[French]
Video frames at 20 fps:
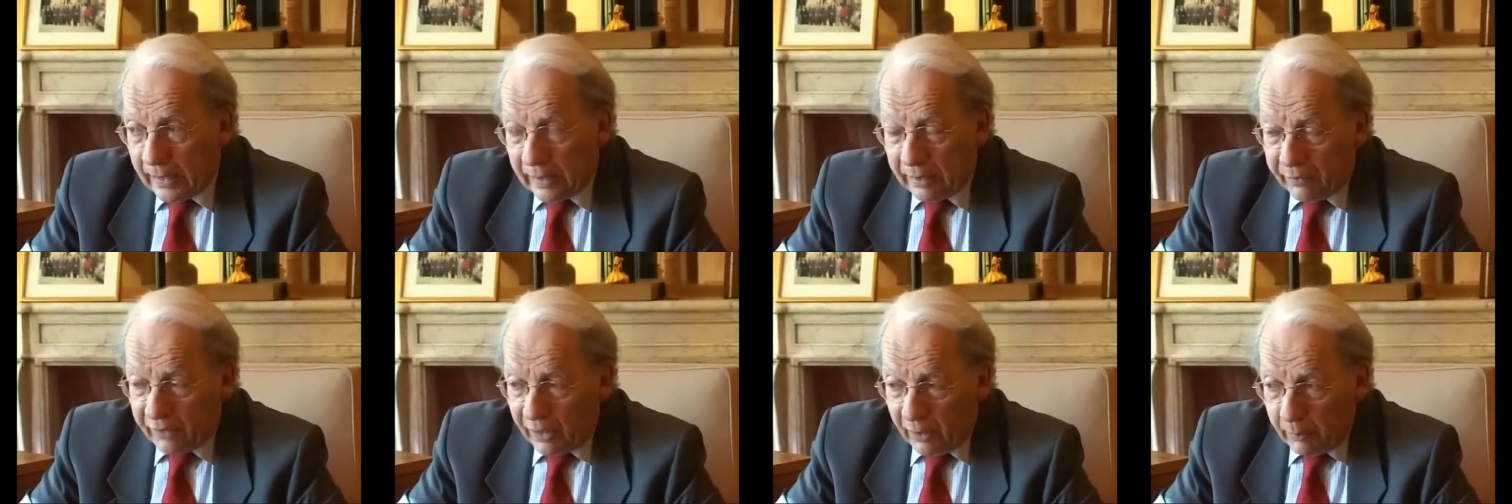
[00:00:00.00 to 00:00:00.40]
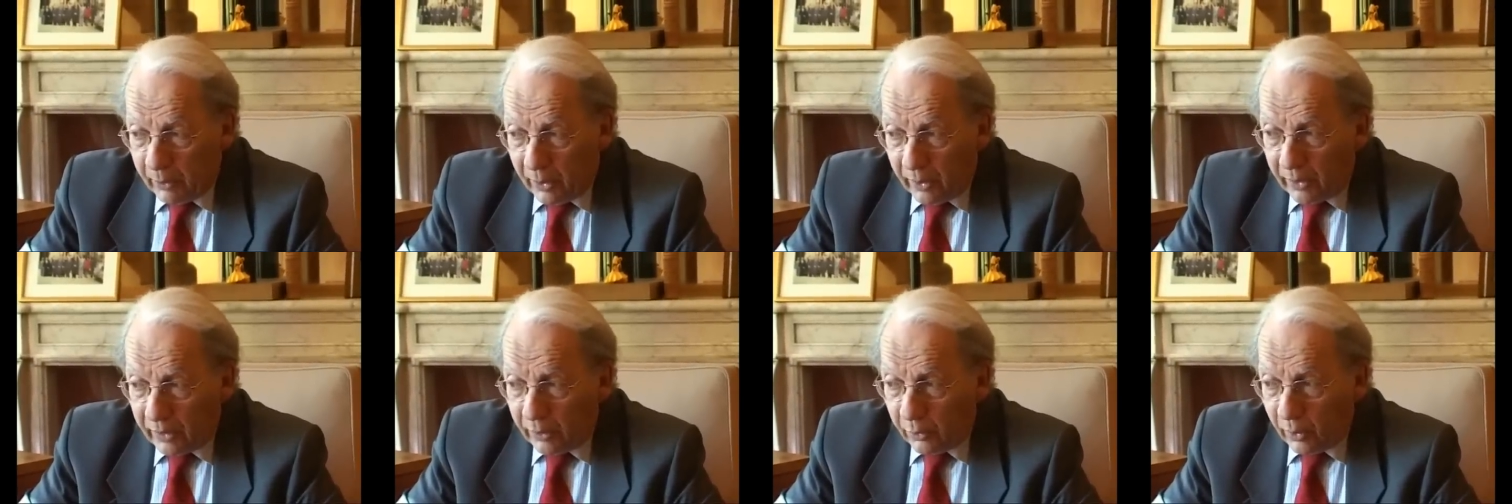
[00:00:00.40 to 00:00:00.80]

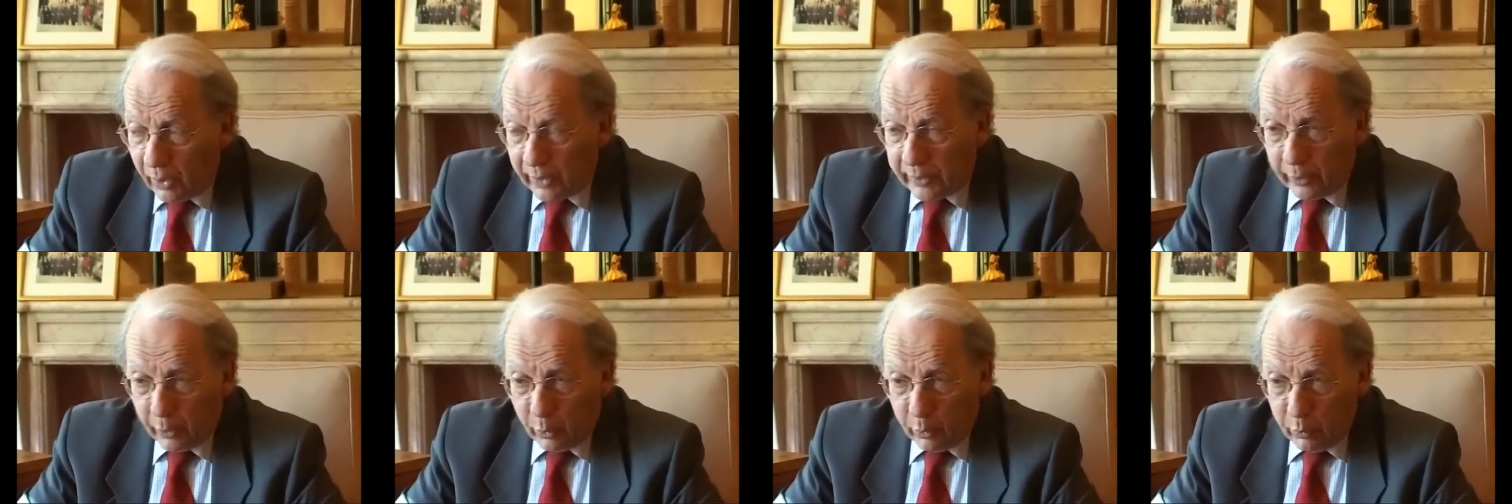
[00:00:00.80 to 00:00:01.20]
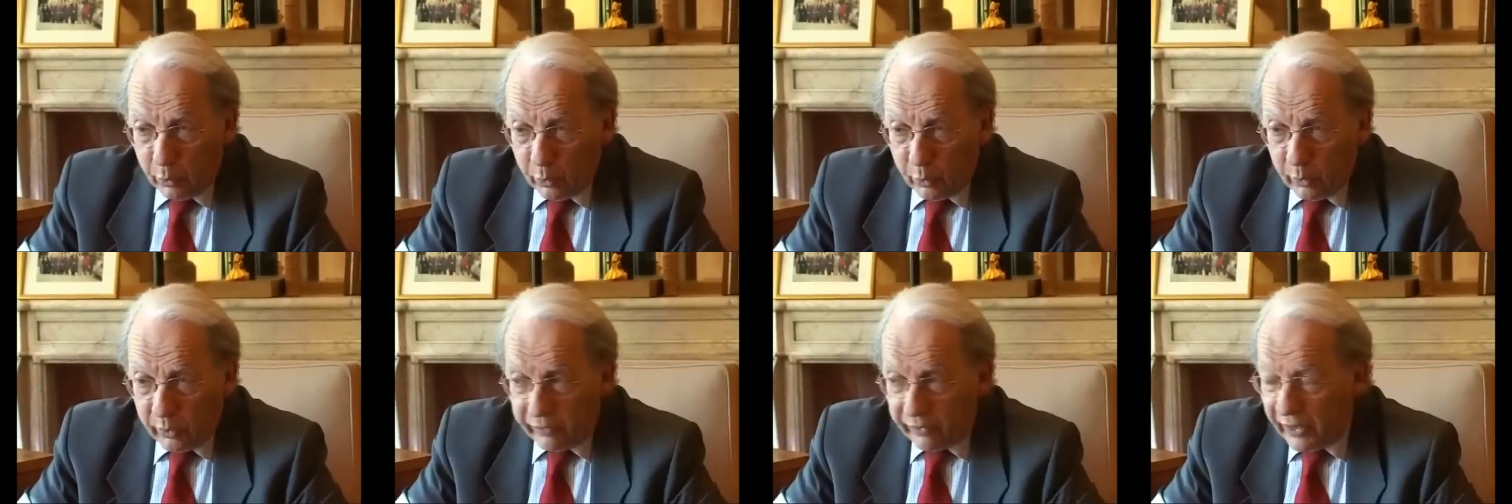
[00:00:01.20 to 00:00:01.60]
Évidemment, il y aura des
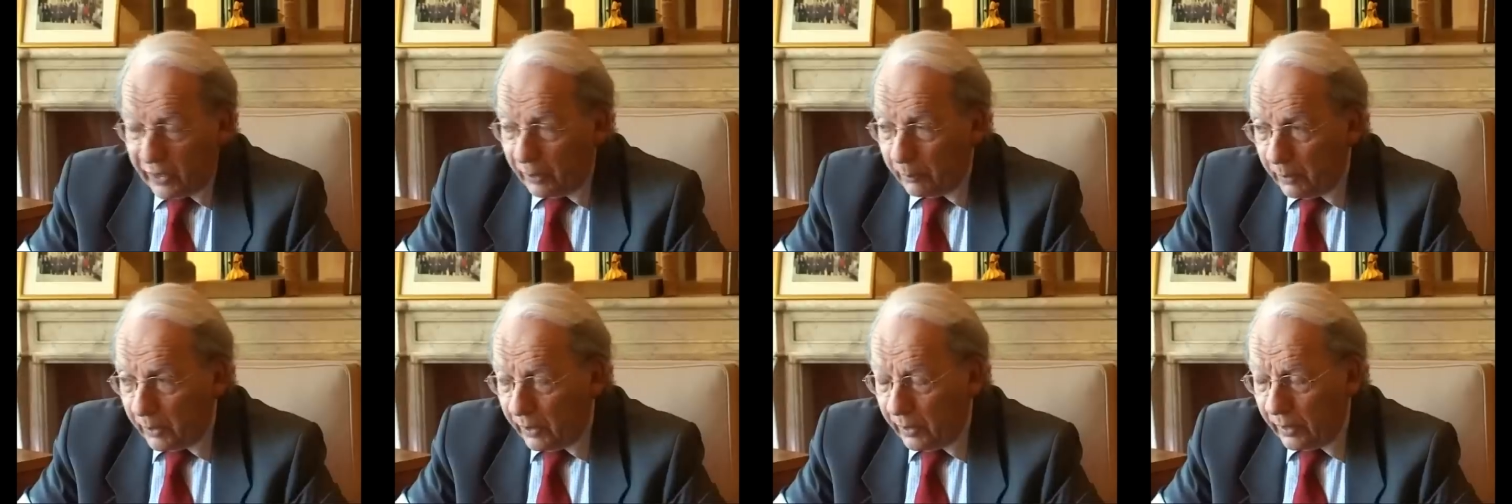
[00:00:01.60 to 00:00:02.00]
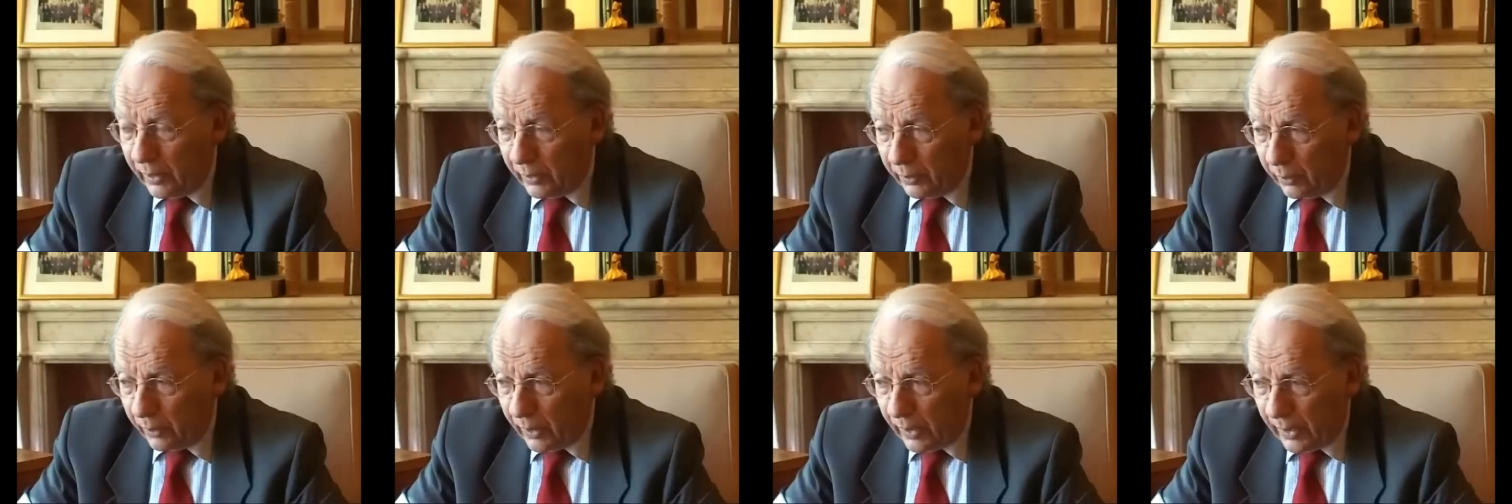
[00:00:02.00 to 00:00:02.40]
remous, évidemment,
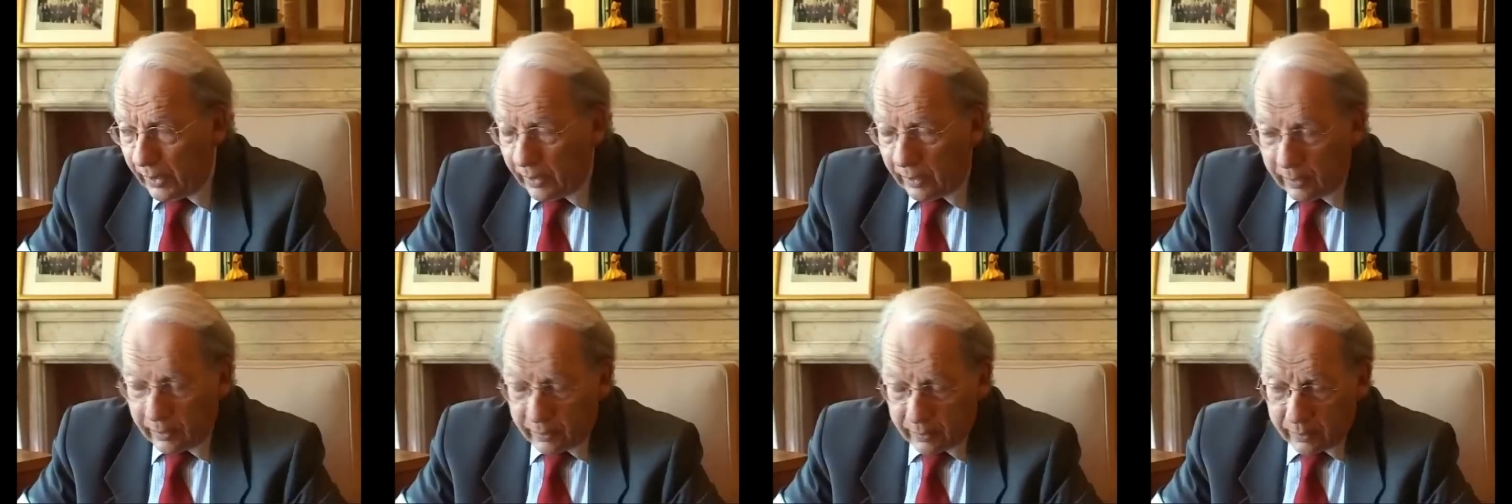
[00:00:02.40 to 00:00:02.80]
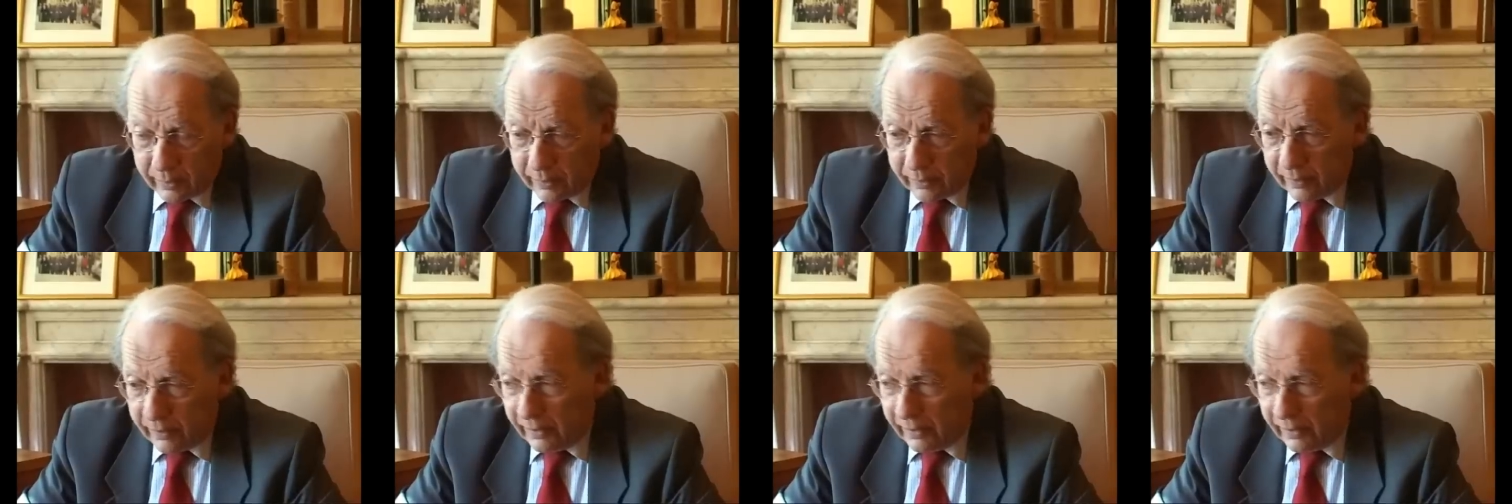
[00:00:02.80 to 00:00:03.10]
il y aura euh,